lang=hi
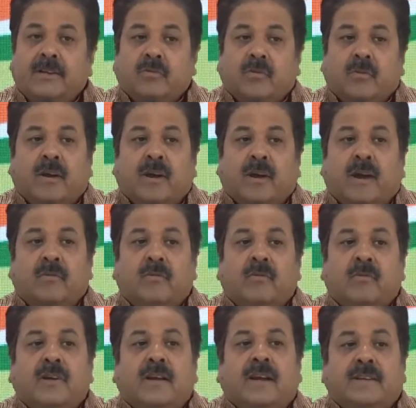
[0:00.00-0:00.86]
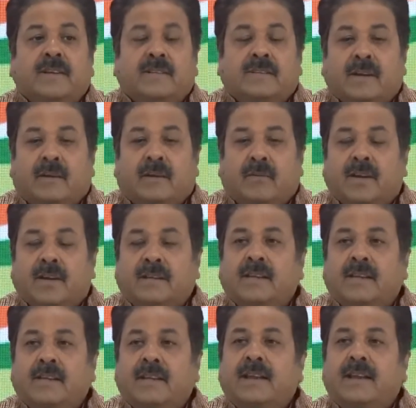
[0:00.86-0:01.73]
तो कानून का हिस्सा
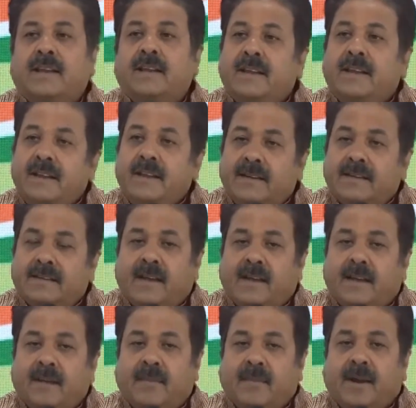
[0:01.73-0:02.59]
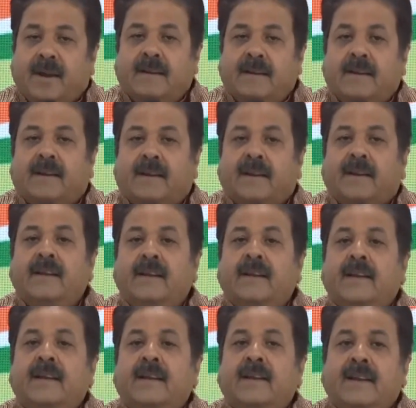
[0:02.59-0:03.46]
होना चाहिए यही किसान मांग कर रहे
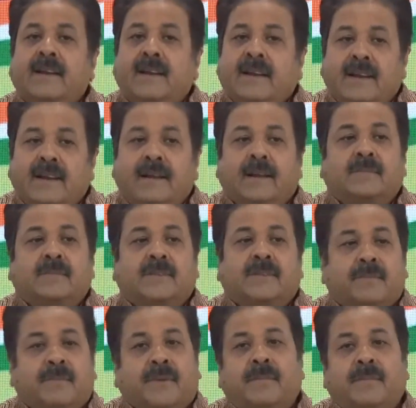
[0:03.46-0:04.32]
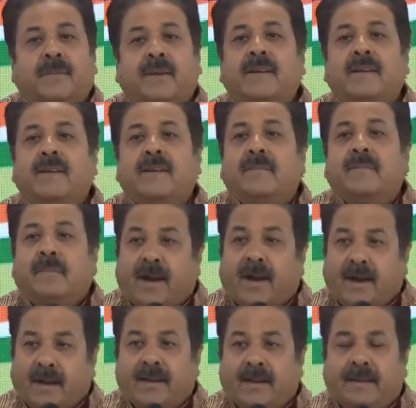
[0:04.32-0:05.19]
हैं यही हम सबकी भी
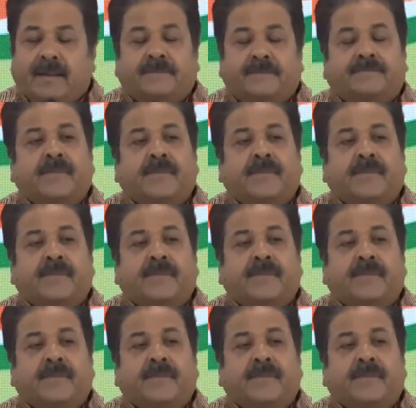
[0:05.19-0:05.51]
मांग है